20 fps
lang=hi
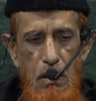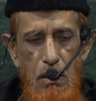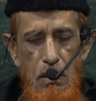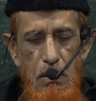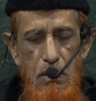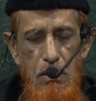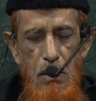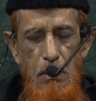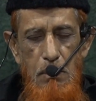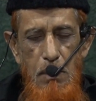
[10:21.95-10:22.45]

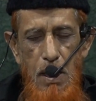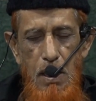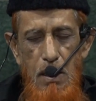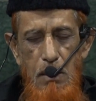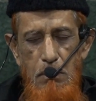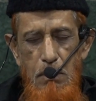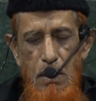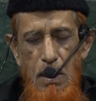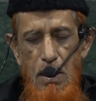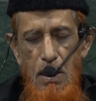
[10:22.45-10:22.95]
इस ज़माने
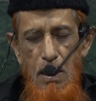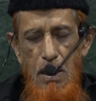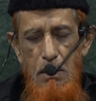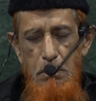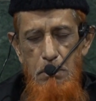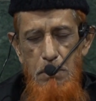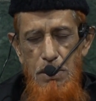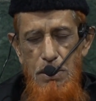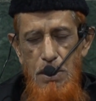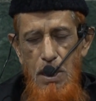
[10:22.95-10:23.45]
में अगर एक
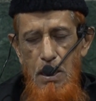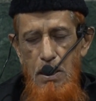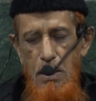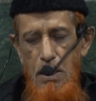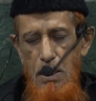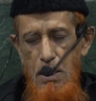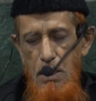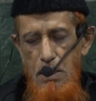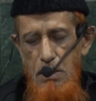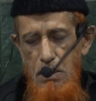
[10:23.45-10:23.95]
मिसाल
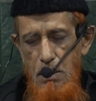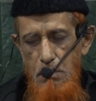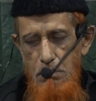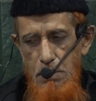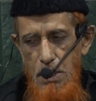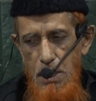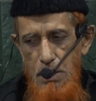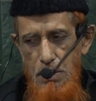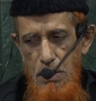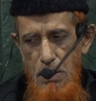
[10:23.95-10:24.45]
दे के
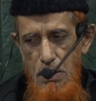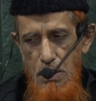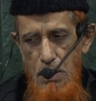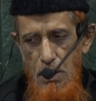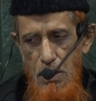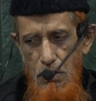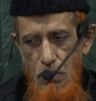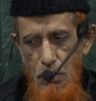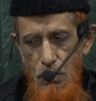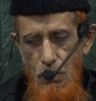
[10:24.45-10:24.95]
समझा सकते
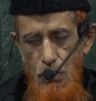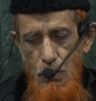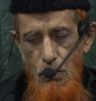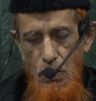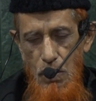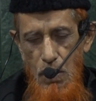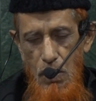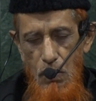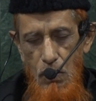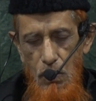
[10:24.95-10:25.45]
हैं तो यूँ
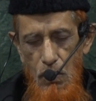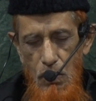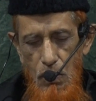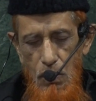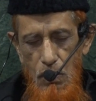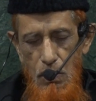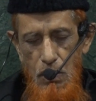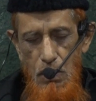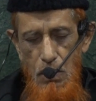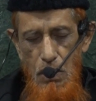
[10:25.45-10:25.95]
कहो
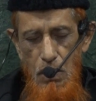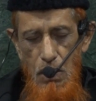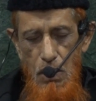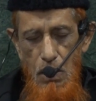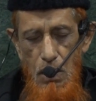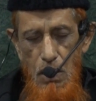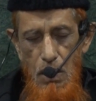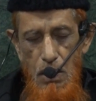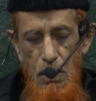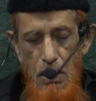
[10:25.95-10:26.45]

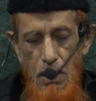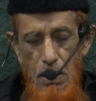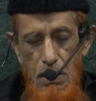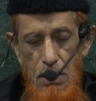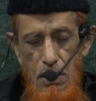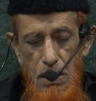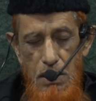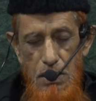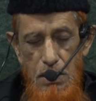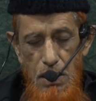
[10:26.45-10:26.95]
कि
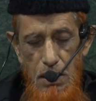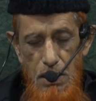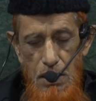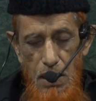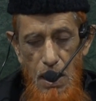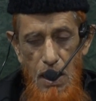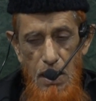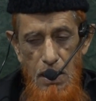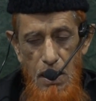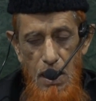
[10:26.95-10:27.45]
जैसे
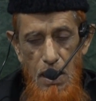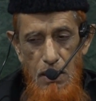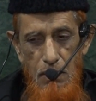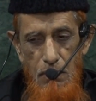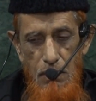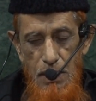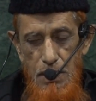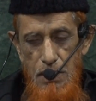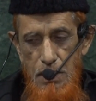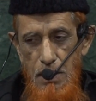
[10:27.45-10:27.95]
टाटा है
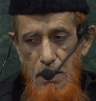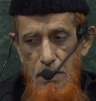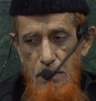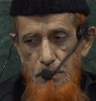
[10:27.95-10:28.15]
वैसे